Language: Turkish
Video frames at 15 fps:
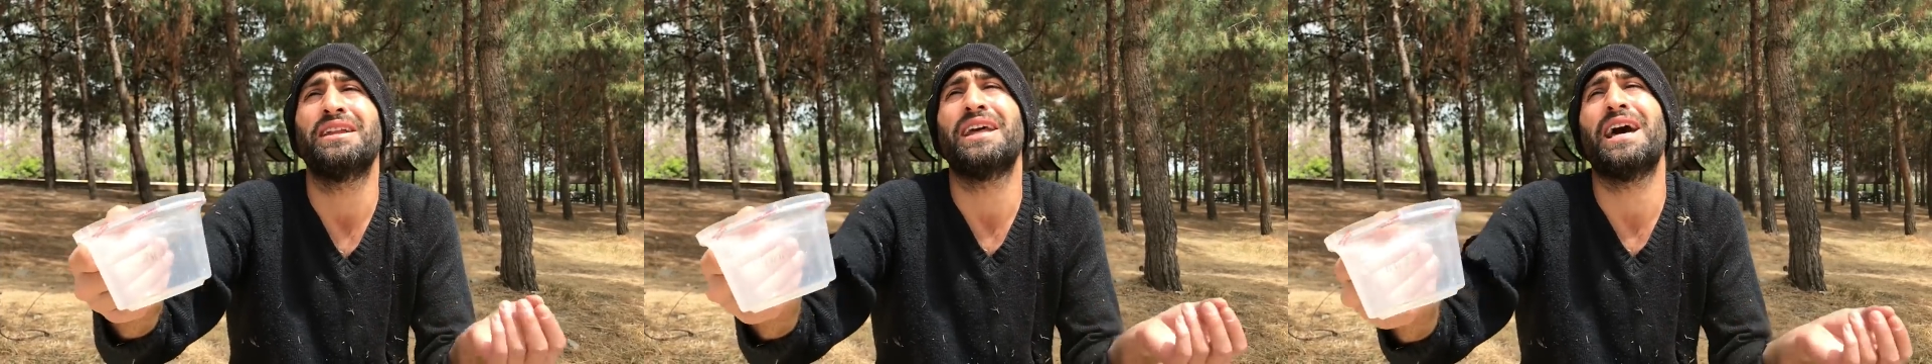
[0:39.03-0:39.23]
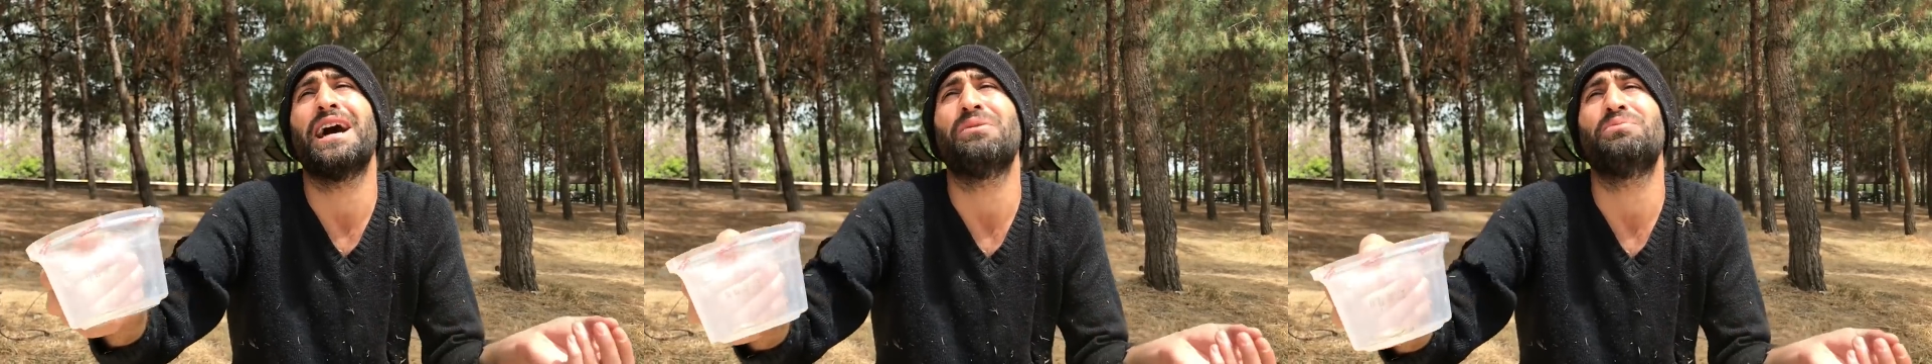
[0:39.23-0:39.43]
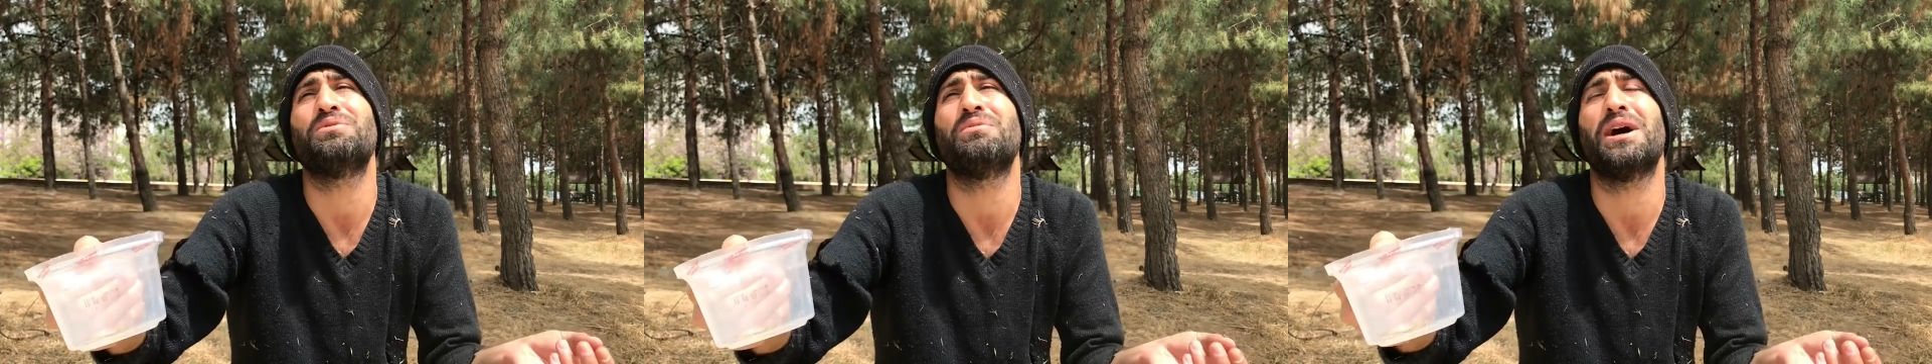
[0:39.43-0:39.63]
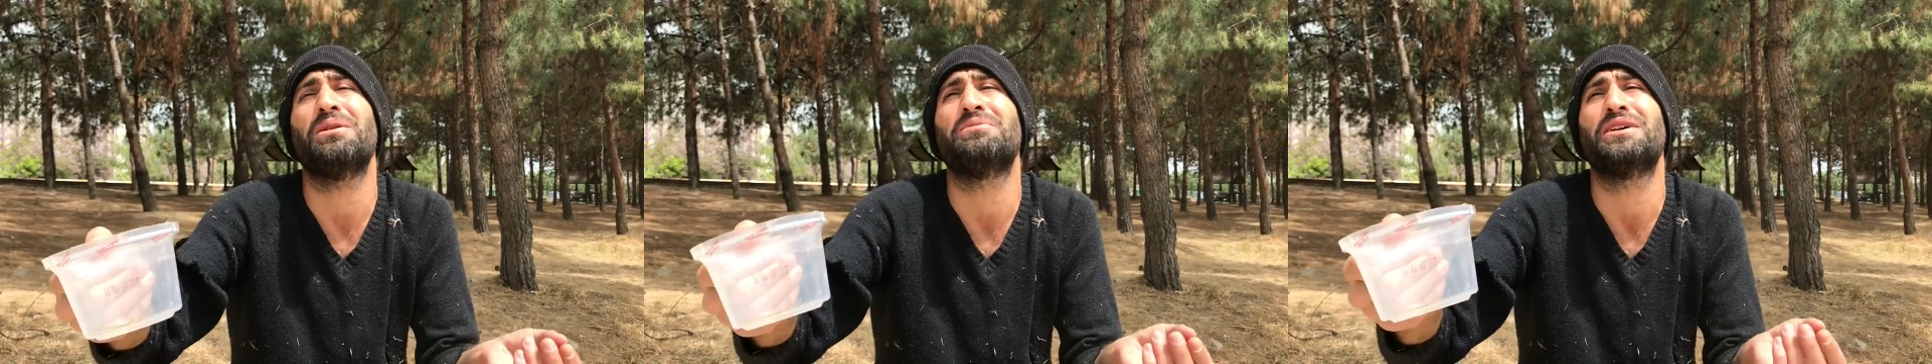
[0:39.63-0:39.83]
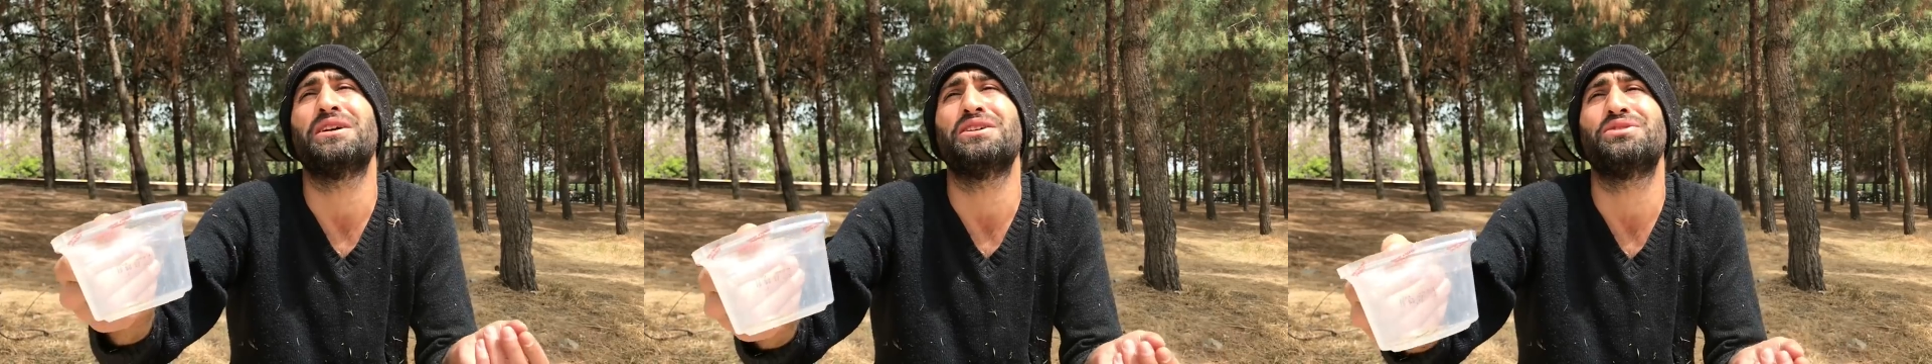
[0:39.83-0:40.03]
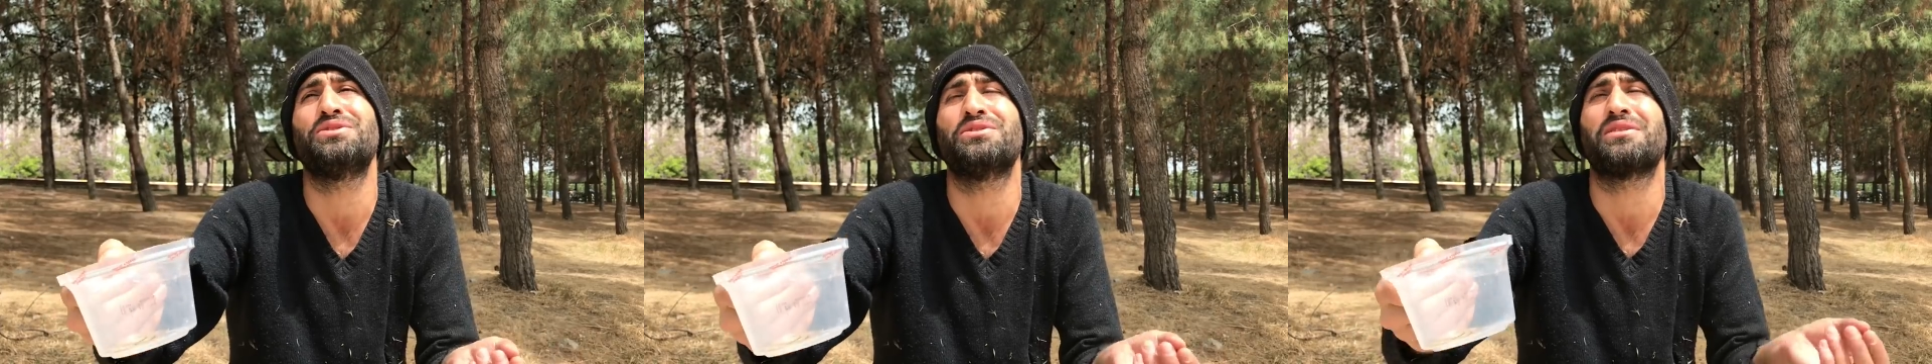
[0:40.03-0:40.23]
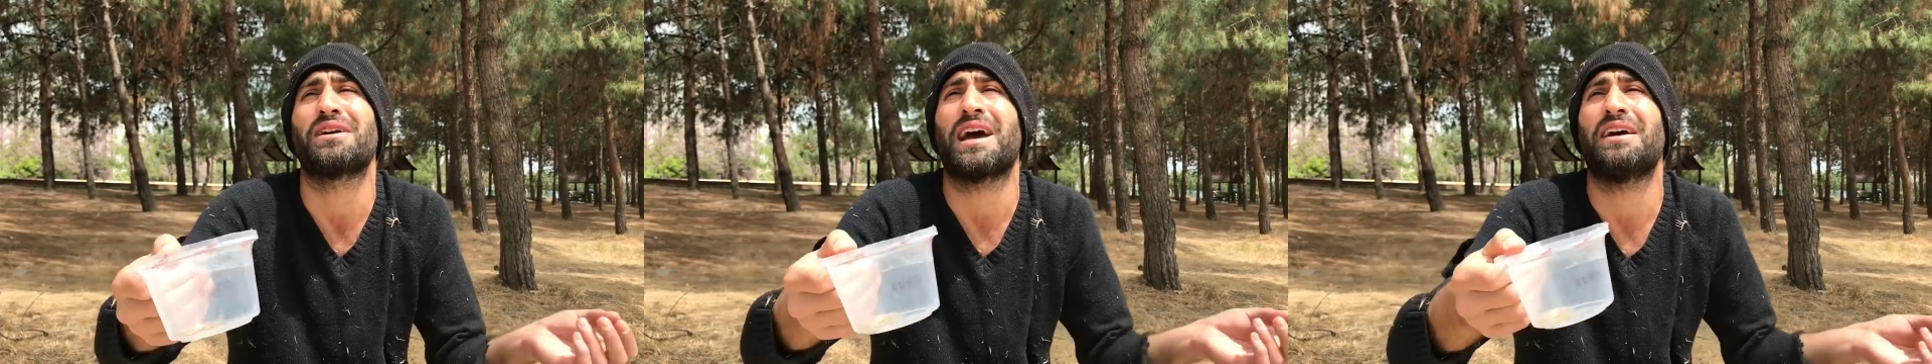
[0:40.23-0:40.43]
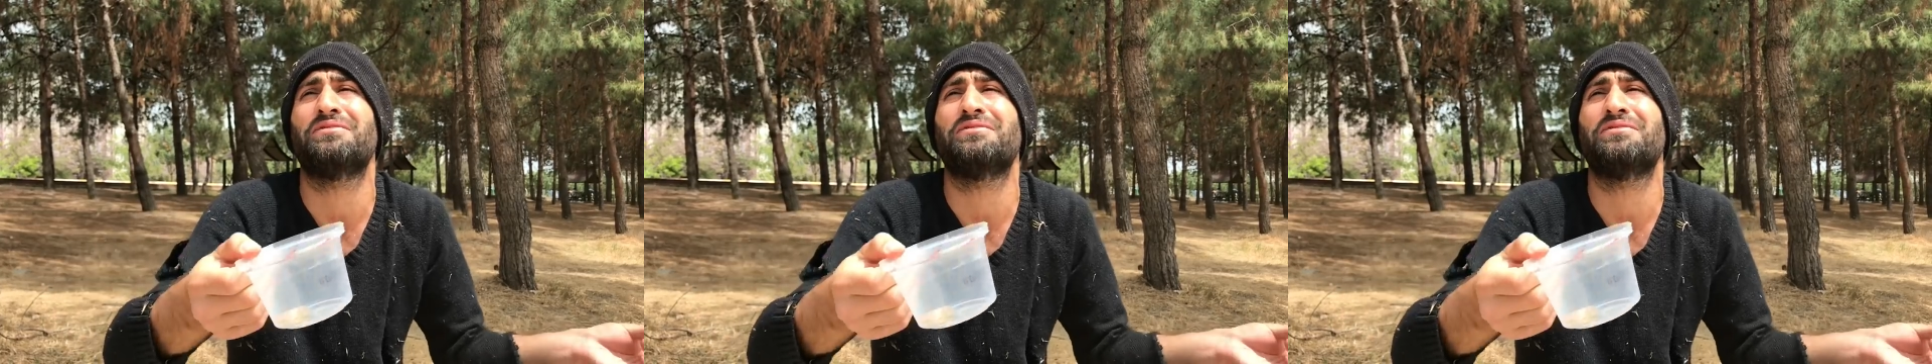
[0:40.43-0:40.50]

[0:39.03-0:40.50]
Ne yapayım abi iş yok.